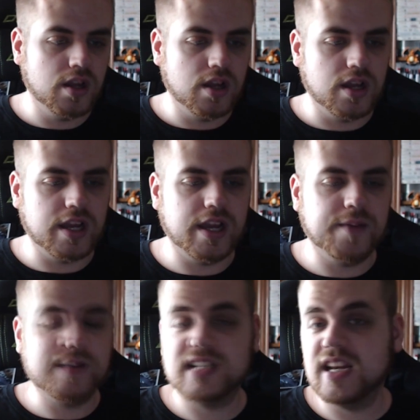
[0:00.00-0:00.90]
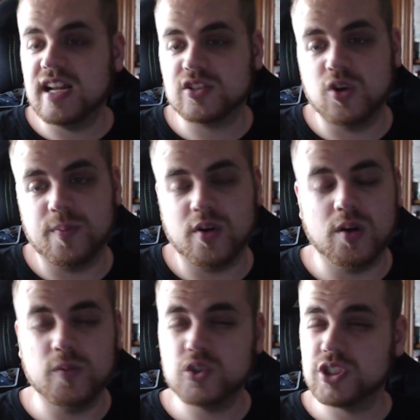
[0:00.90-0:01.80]
Eh, va a salir la Scorpio,
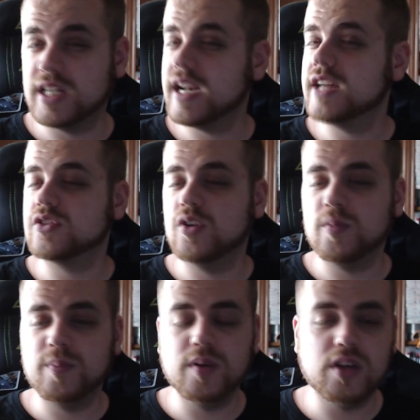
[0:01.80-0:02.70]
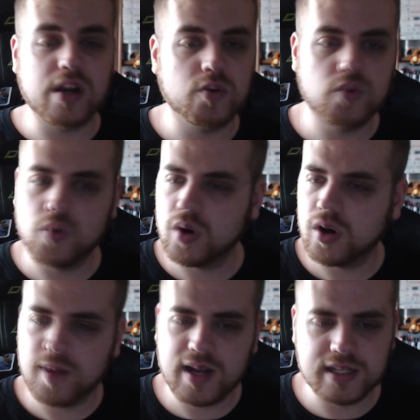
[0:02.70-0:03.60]
como mucho saldrá la Scorpio y algún
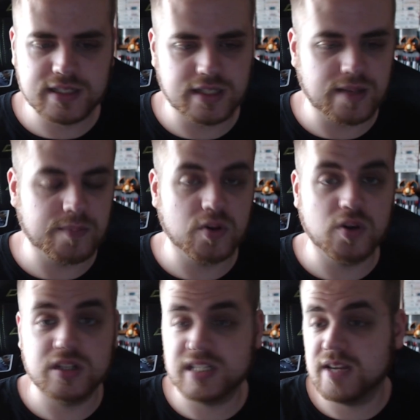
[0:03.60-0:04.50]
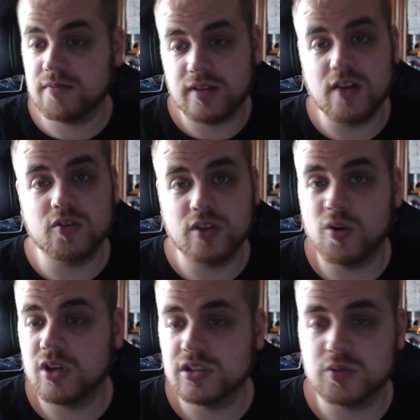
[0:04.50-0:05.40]
juego más que tampoco... Es que, claro, no tengo
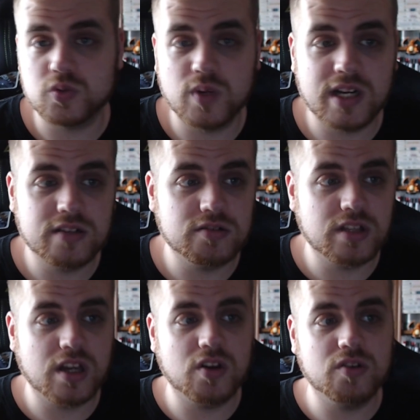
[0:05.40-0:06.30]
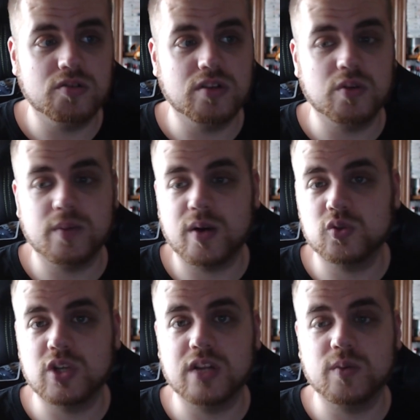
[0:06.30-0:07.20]
Xbox One, no tengo... La última
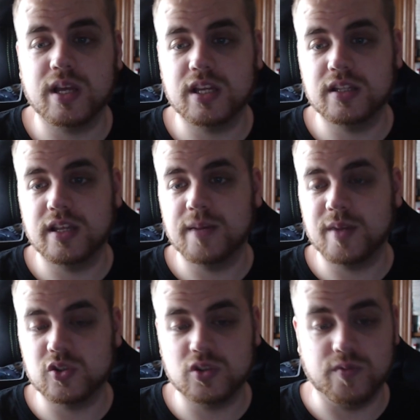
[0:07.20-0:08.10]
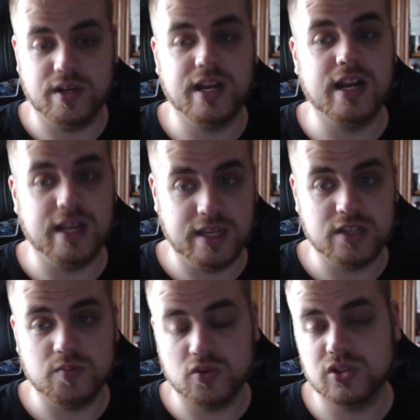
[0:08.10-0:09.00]
consola que tuve de Microsoft era la
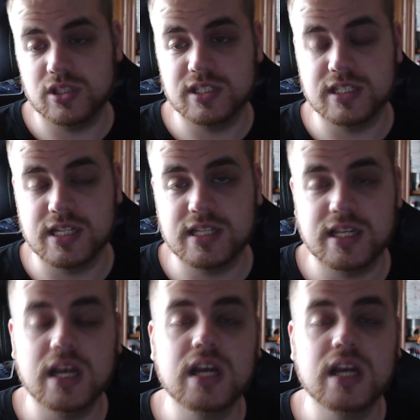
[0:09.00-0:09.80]
Xbox 360.